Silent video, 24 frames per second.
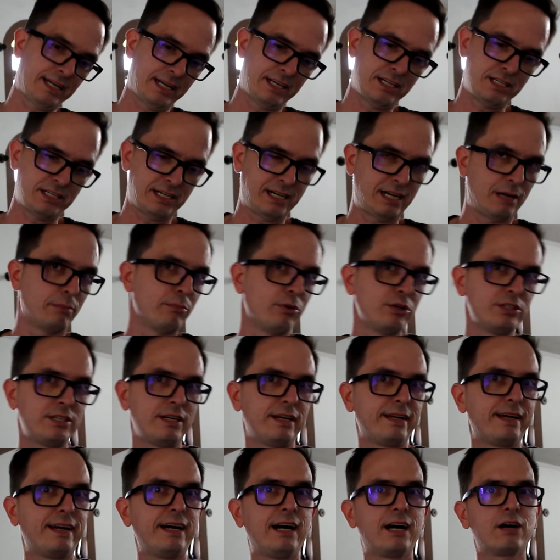que a gente acabou de
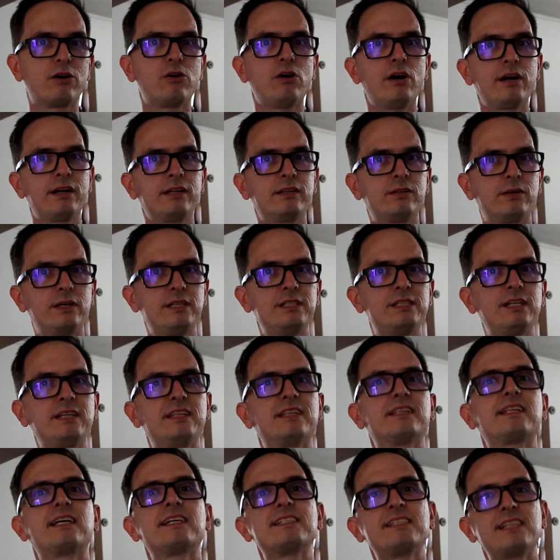ligar agora, então a
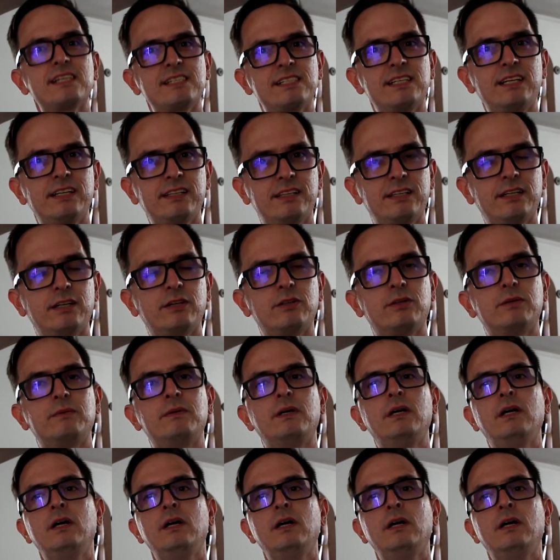gente está se acertando.